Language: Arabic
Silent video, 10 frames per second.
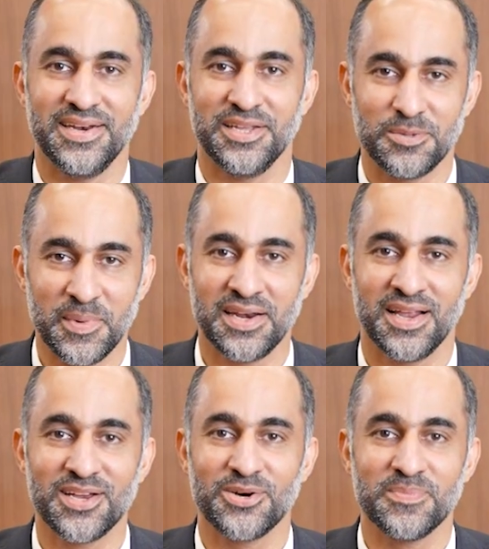
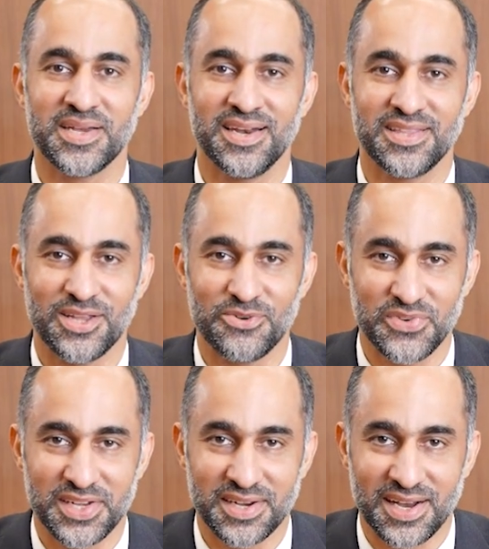نتمنى لكم كل
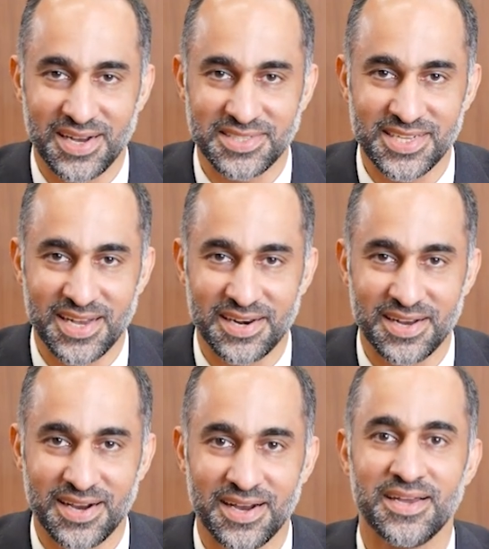التوفيق أعزائنا
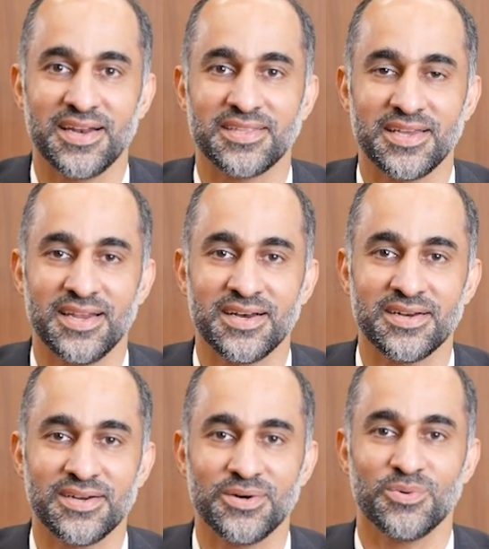عائلة
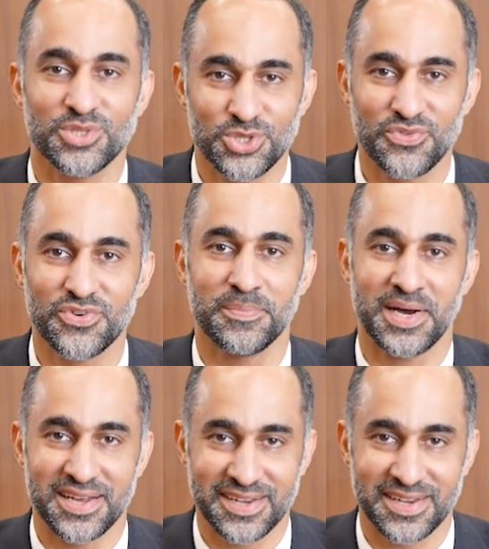إله ونشوفكم على